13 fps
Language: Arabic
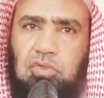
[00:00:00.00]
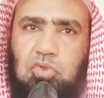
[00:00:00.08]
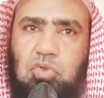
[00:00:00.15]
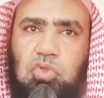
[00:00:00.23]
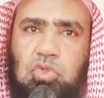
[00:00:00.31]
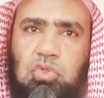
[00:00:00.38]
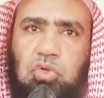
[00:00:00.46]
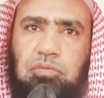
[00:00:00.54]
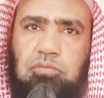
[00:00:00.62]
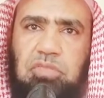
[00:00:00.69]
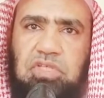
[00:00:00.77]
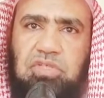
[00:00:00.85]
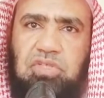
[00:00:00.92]
جزء
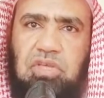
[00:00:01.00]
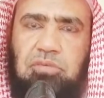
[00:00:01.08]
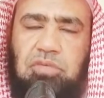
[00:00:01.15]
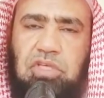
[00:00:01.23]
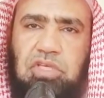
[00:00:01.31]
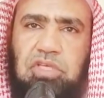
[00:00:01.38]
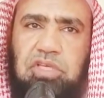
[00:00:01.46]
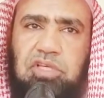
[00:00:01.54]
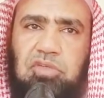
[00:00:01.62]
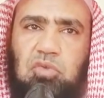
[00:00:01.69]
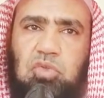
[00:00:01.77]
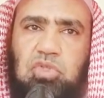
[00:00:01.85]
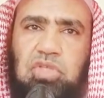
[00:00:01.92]
من سبعين
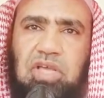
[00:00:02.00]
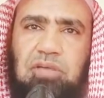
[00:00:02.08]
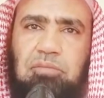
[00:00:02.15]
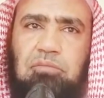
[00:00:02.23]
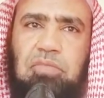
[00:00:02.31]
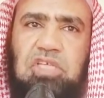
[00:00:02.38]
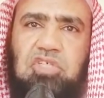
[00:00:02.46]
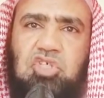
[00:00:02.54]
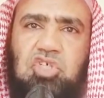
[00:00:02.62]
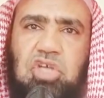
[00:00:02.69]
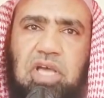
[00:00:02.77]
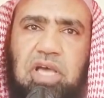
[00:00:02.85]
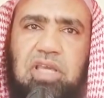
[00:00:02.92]
جزءا من
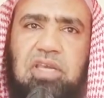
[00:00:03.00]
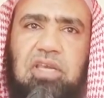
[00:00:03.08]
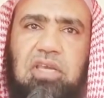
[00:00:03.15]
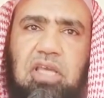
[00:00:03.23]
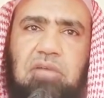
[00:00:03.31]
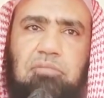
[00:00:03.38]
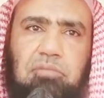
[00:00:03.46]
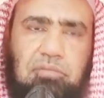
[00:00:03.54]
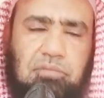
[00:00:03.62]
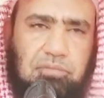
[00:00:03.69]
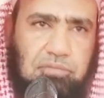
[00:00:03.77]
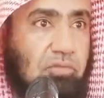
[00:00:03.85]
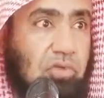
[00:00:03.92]
جهنم
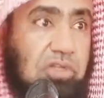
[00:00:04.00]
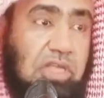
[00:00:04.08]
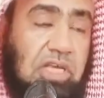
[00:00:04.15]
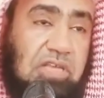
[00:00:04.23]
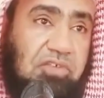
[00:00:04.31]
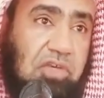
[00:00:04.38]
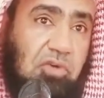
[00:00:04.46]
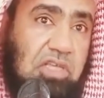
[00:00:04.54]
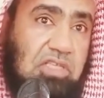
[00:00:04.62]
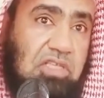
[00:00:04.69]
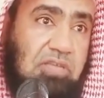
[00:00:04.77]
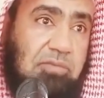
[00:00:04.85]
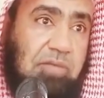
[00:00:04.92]
ولذلك في رواية
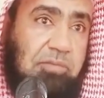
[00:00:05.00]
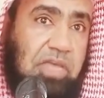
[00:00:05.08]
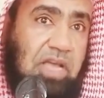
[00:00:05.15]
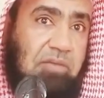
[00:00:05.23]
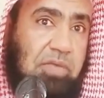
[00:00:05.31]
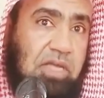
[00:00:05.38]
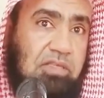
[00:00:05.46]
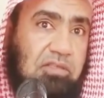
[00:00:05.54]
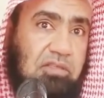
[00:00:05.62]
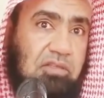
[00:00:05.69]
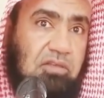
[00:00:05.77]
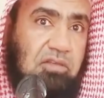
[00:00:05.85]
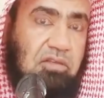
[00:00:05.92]
الإمام أحمد
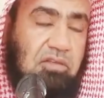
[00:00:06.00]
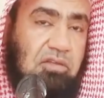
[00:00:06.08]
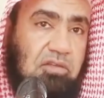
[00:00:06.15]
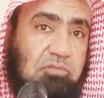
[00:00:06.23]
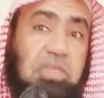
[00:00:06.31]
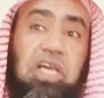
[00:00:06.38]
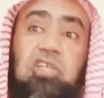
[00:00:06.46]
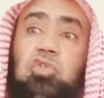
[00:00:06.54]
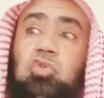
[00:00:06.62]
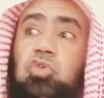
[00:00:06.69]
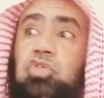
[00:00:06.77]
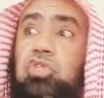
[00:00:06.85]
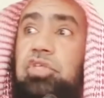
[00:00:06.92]
مئة
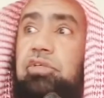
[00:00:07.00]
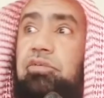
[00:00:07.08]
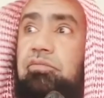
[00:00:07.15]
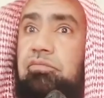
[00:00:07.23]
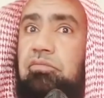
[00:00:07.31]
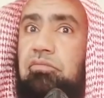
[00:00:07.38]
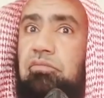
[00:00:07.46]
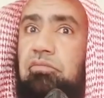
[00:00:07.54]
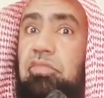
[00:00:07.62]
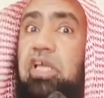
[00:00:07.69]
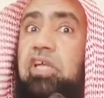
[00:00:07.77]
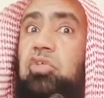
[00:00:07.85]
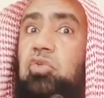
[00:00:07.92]
جزء
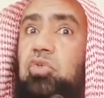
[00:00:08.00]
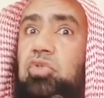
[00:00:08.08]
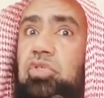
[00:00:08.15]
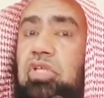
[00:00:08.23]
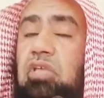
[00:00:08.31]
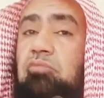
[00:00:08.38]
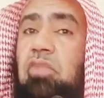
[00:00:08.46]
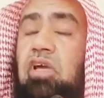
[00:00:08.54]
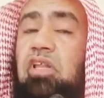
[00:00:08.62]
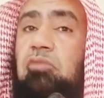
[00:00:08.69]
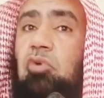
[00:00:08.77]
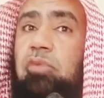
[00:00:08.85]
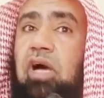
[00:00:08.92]
مئة جزء إما
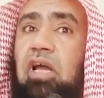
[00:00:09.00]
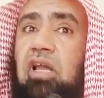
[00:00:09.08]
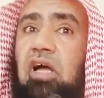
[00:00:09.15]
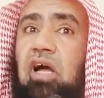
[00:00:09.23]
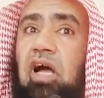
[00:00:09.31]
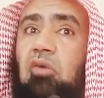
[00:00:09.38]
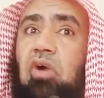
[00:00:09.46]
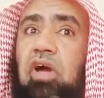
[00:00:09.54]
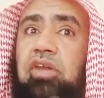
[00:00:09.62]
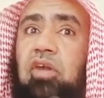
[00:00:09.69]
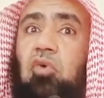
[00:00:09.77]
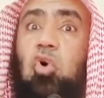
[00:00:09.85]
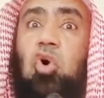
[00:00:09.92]
للمبالغة أو
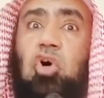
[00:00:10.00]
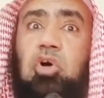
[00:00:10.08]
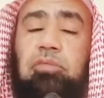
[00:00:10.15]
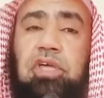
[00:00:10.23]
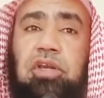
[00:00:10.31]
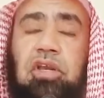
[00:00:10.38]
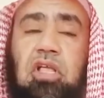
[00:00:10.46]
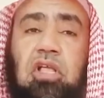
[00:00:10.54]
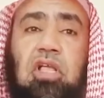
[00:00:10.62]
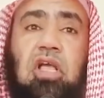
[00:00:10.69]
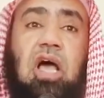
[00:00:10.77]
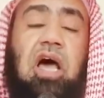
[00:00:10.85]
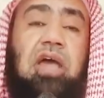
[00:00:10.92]
أنه أخبر
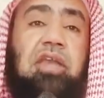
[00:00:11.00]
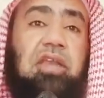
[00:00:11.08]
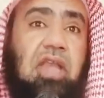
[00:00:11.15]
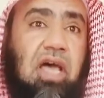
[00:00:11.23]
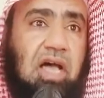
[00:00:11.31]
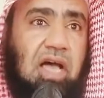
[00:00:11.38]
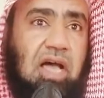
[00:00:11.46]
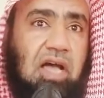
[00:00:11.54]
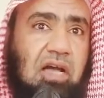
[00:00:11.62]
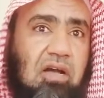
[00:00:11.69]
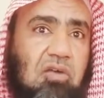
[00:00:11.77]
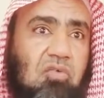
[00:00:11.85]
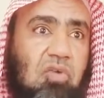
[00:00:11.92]
أنها
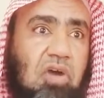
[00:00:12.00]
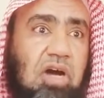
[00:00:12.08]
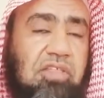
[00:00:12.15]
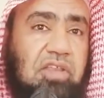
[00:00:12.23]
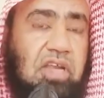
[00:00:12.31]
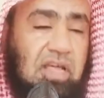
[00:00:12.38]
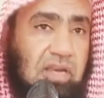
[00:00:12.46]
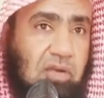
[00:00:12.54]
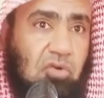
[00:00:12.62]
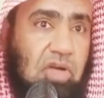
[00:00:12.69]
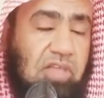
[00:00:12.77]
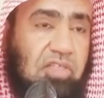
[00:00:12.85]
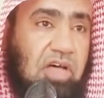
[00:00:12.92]
وهذا لعله
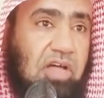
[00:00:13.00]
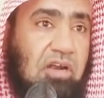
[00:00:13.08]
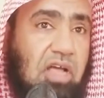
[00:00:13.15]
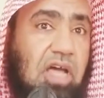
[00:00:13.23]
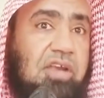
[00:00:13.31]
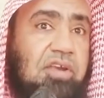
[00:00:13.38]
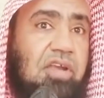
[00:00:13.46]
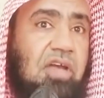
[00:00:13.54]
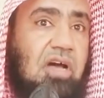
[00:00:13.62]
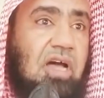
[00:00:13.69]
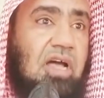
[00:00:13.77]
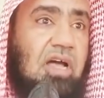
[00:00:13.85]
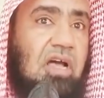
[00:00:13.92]
الأظهر
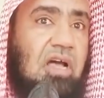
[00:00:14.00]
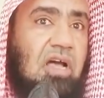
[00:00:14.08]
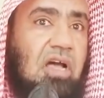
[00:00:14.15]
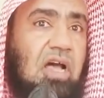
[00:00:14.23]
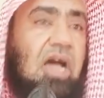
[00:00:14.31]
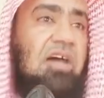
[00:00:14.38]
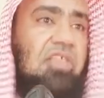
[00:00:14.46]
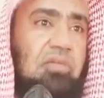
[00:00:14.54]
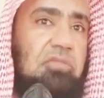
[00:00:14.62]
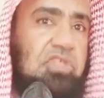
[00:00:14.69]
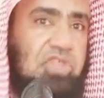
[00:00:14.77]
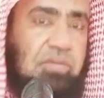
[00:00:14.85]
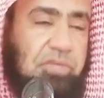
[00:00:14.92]
أنها أعظم
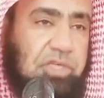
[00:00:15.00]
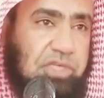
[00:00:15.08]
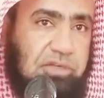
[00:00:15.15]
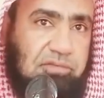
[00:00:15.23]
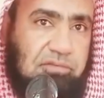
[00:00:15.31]
من سبعين